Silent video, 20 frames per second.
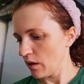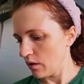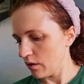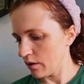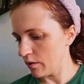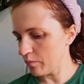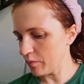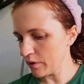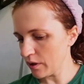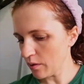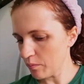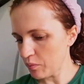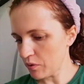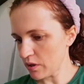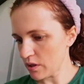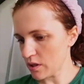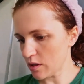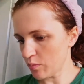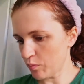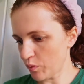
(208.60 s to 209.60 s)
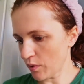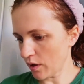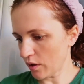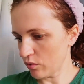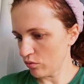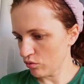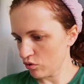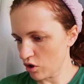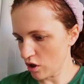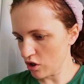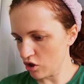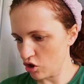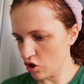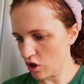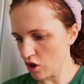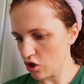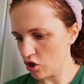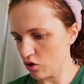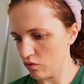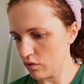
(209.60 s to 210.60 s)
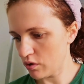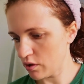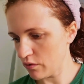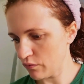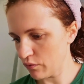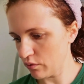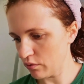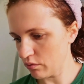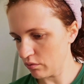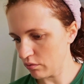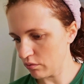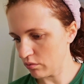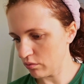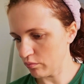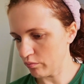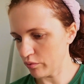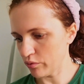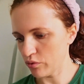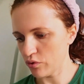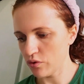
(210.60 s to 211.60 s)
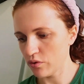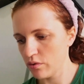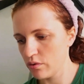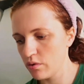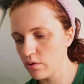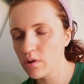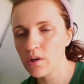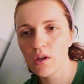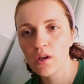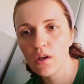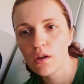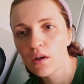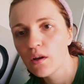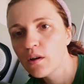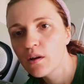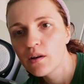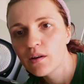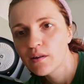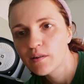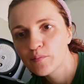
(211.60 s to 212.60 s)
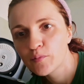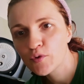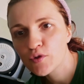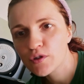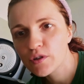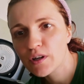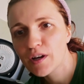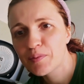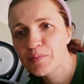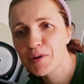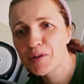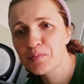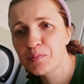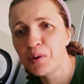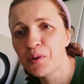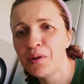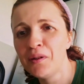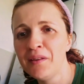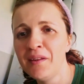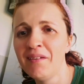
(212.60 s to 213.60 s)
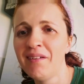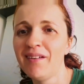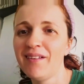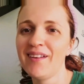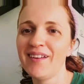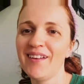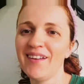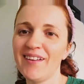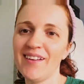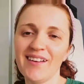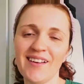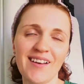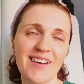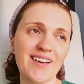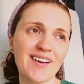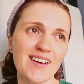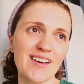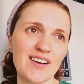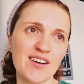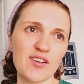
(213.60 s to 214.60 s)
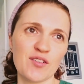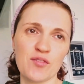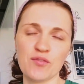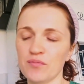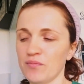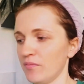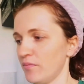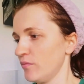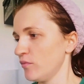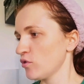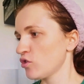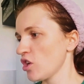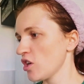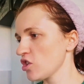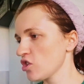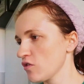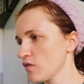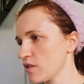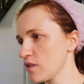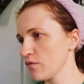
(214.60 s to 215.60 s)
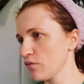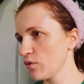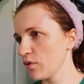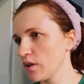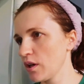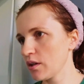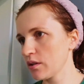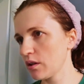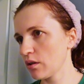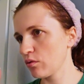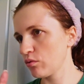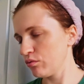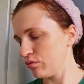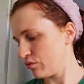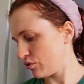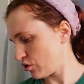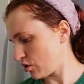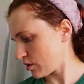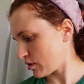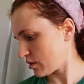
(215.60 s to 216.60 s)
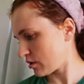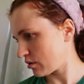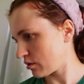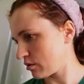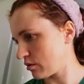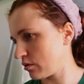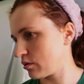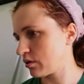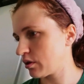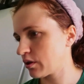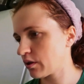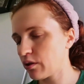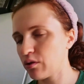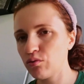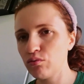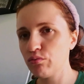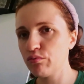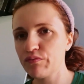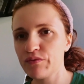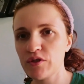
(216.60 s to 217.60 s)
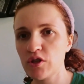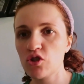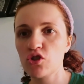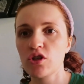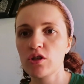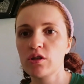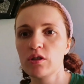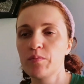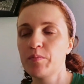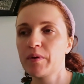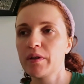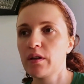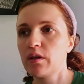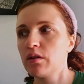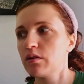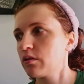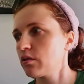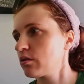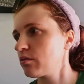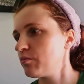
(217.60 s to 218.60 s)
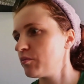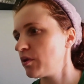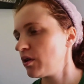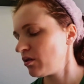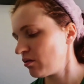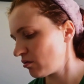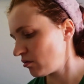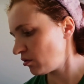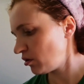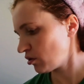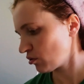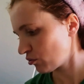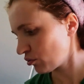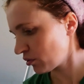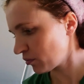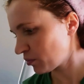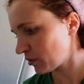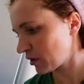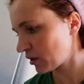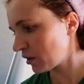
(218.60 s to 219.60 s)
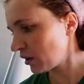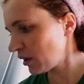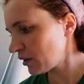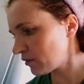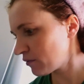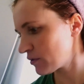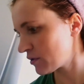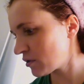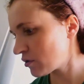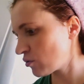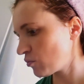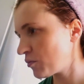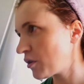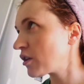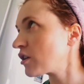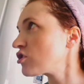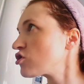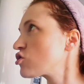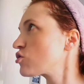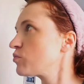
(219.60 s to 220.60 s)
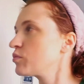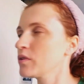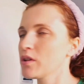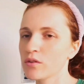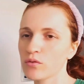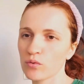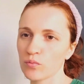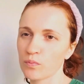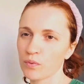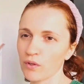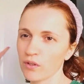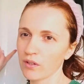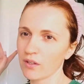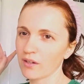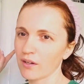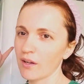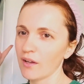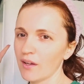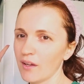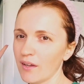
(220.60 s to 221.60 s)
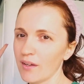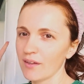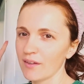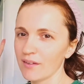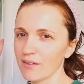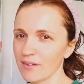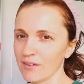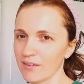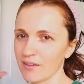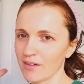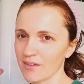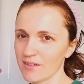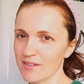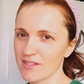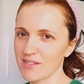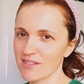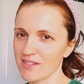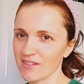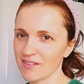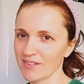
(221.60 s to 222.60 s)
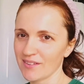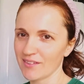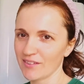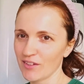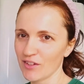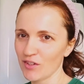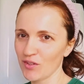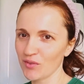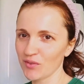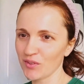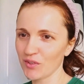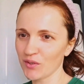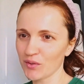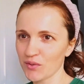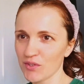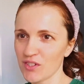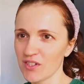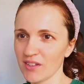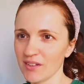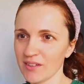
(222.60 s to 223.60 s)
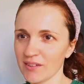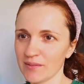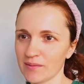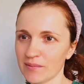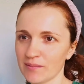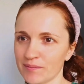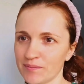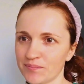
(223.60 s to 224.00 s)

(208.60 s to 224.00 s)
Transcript: либо я пересыпаю. Но сейчас чаще всего... О, боже. Мусорка опять полна. Но чаще всего я такую сейчас э, храню в зажатых пакетах. Мне некуда перекладывать. У меня раньше была тут полка, и я сделала, на нее накрутила